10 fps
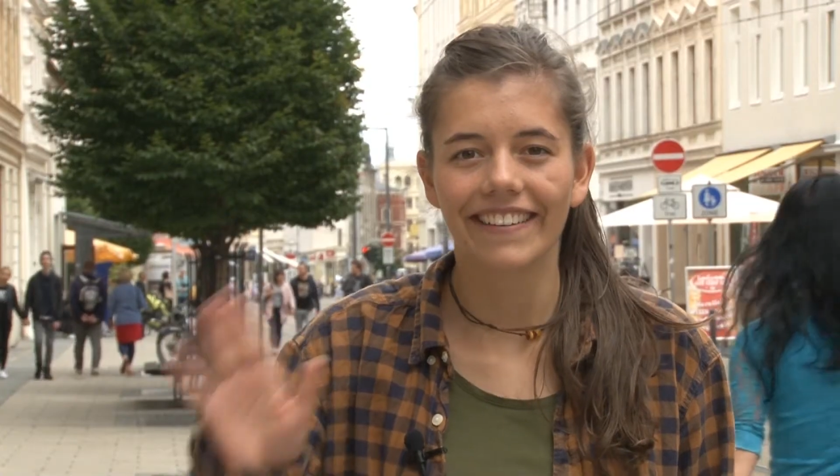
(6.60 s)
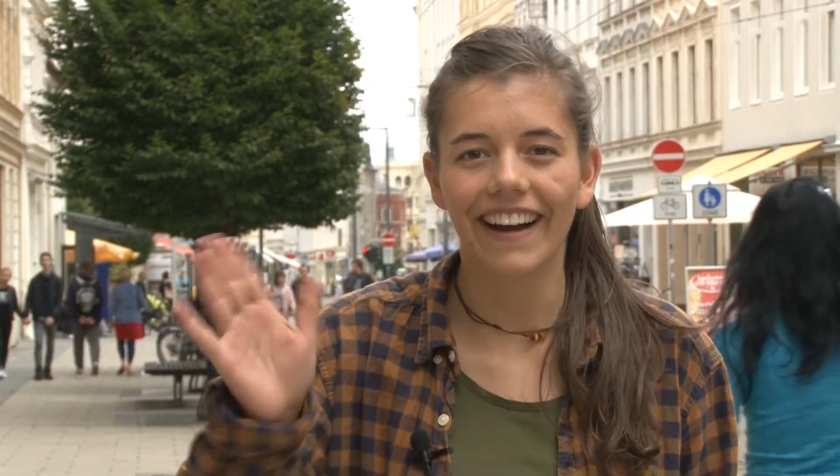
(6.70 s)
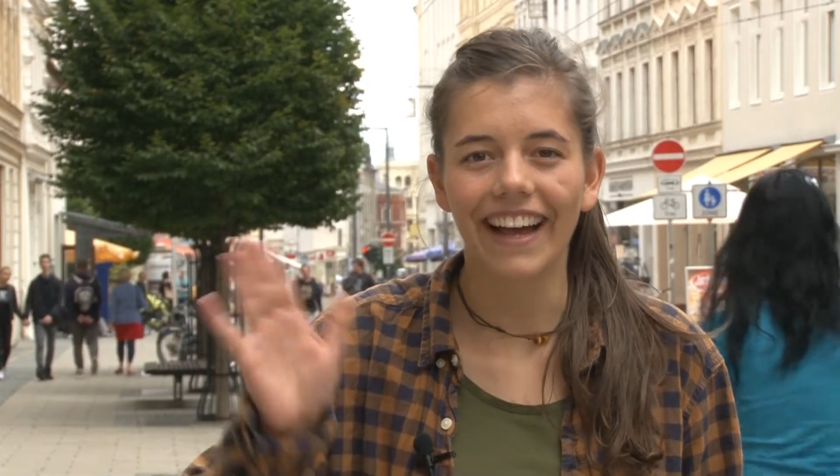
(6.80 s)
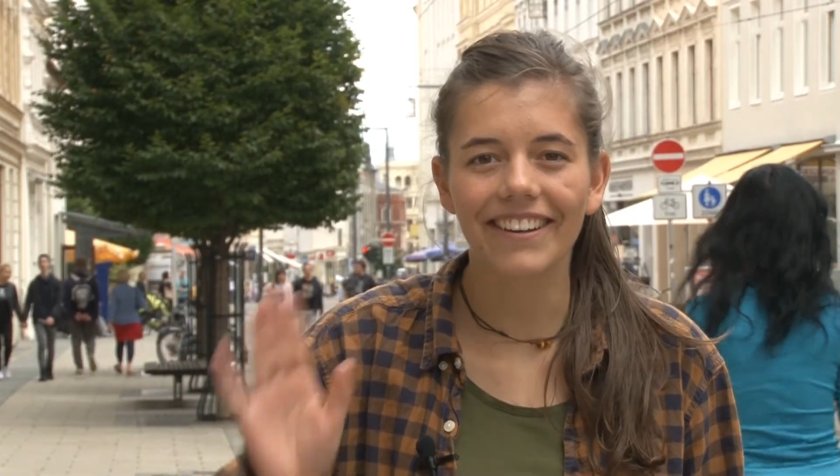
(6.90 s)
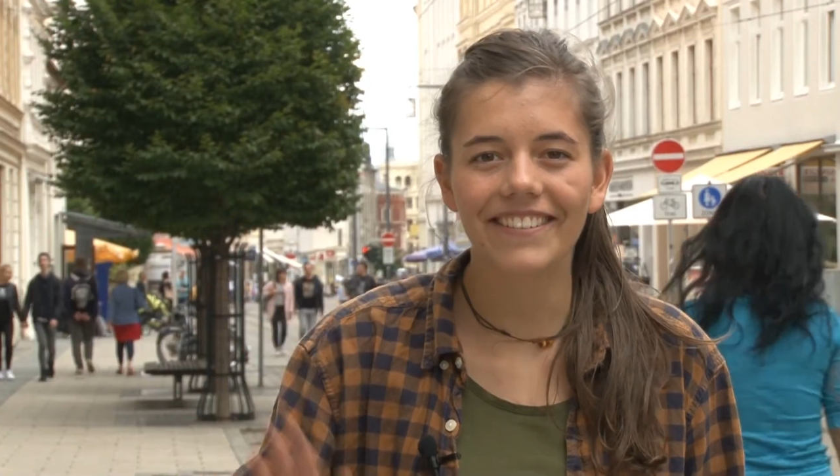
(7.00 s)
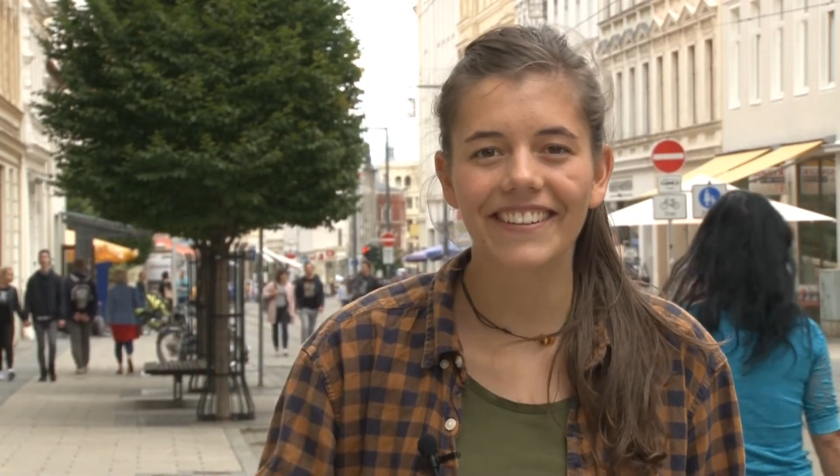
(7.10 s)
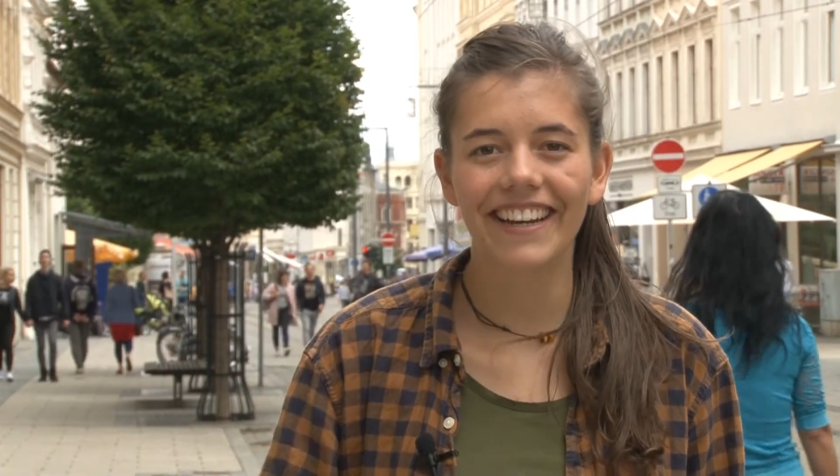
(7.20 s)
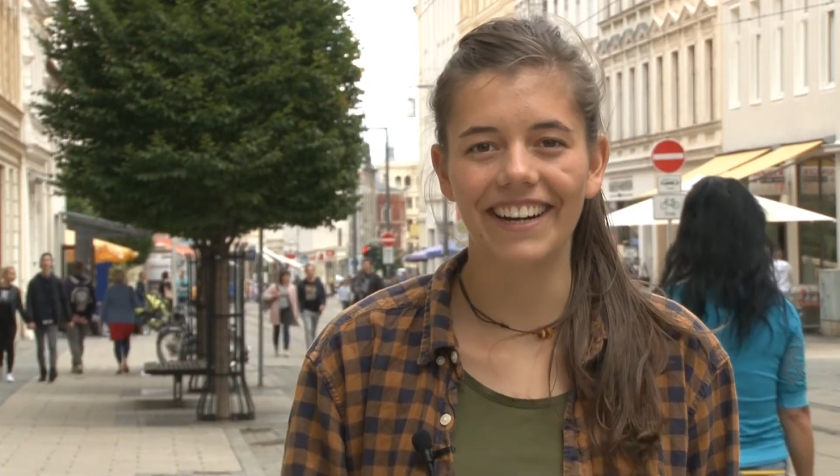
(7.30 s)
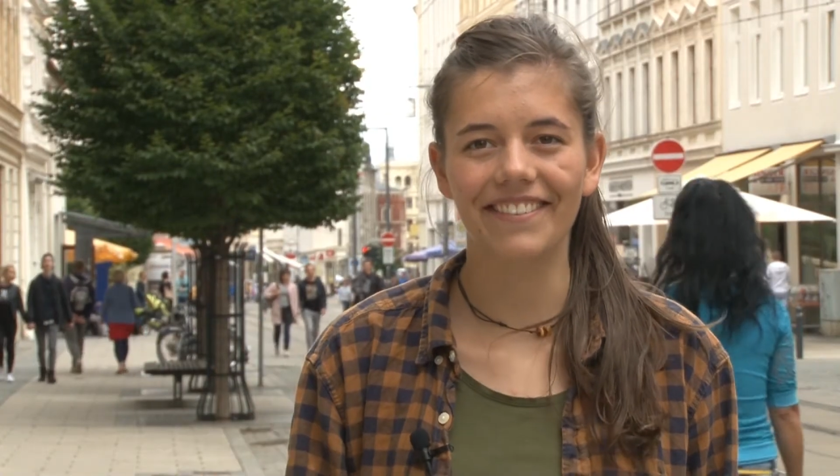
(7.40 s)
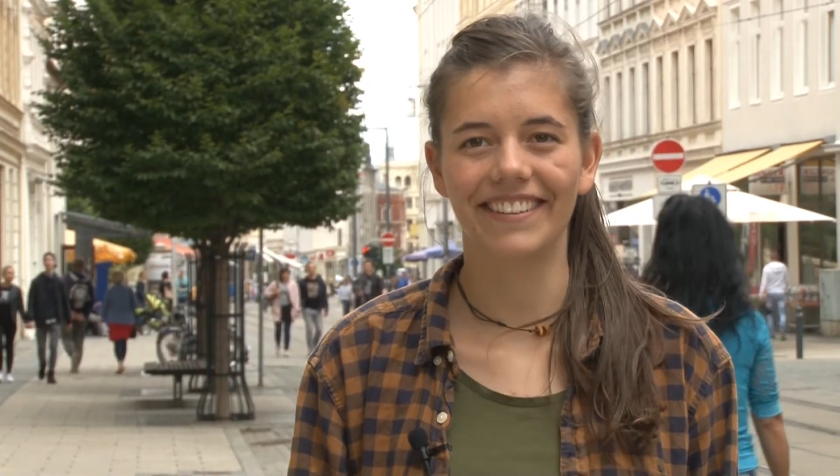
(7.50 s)
Hallo
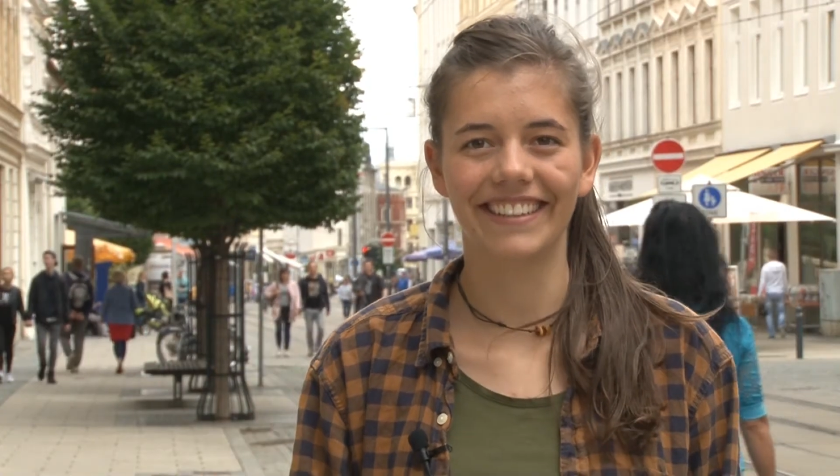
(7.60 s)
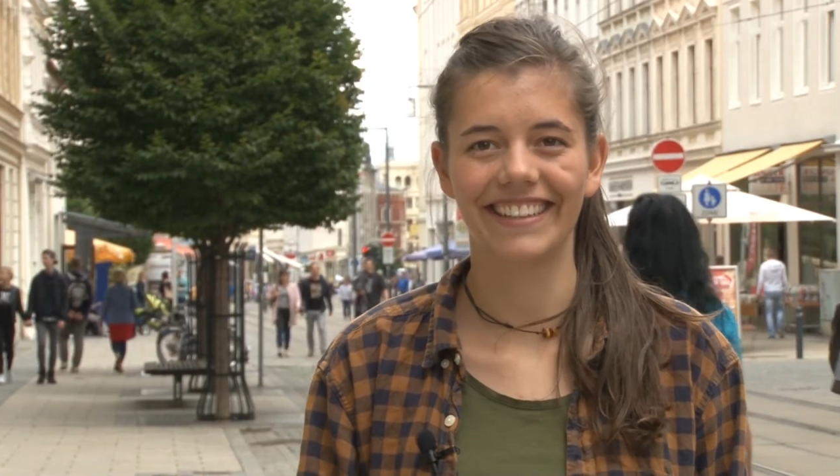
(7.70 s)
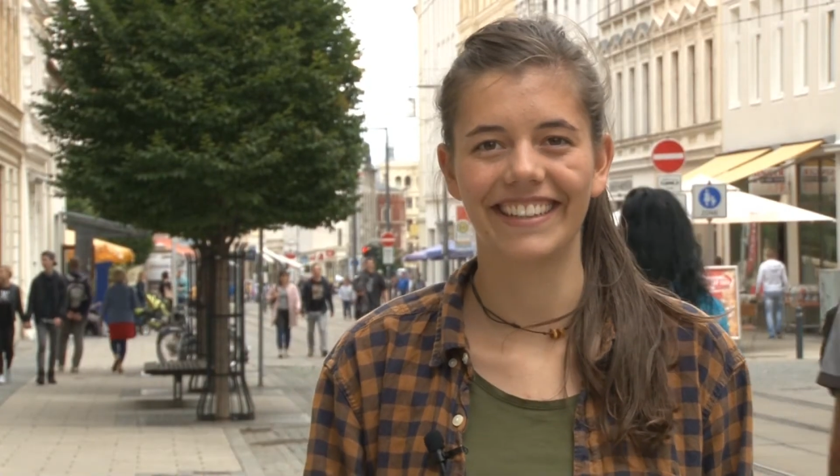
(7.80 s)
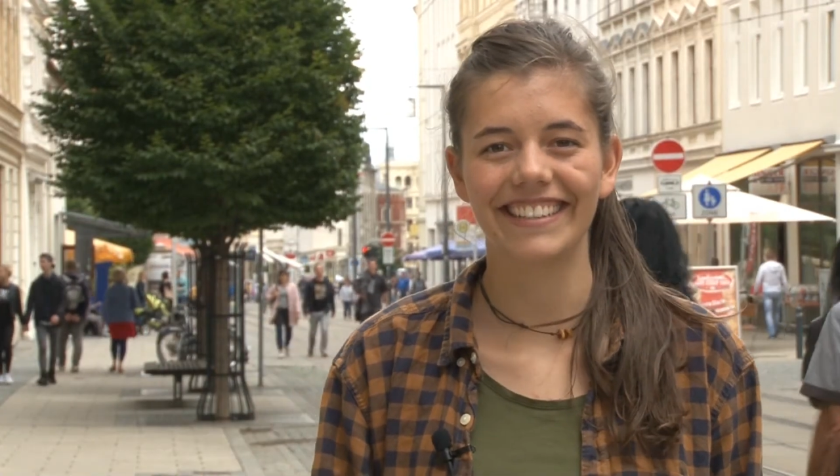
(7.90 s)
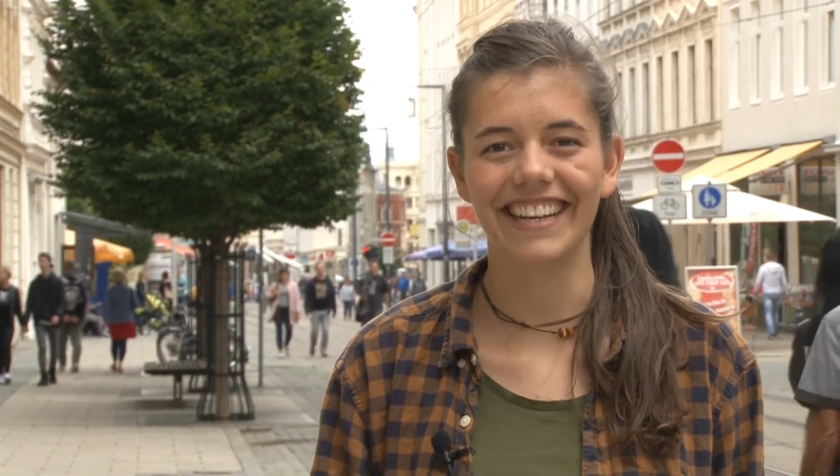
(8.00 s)
Olaf, jetzt